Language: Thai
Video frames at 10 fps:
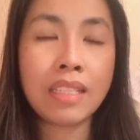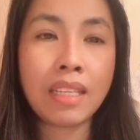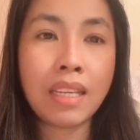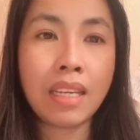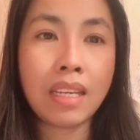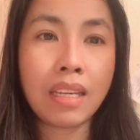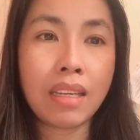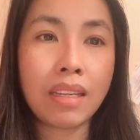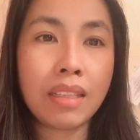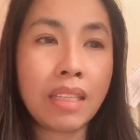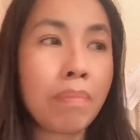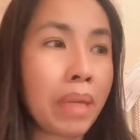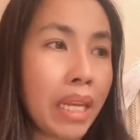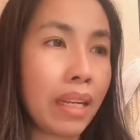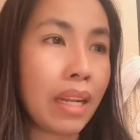ที่ที่
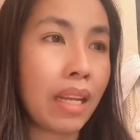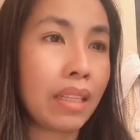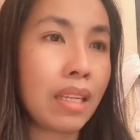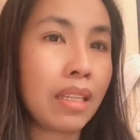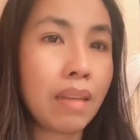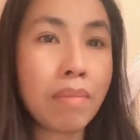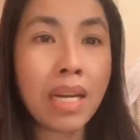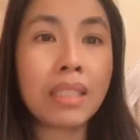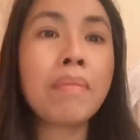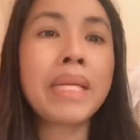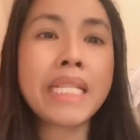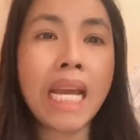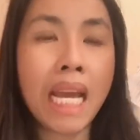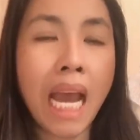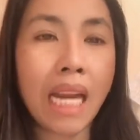บีดนะที่ที่เมืองที่มี
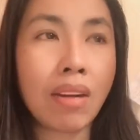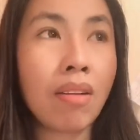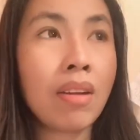ชายหาดเนาะ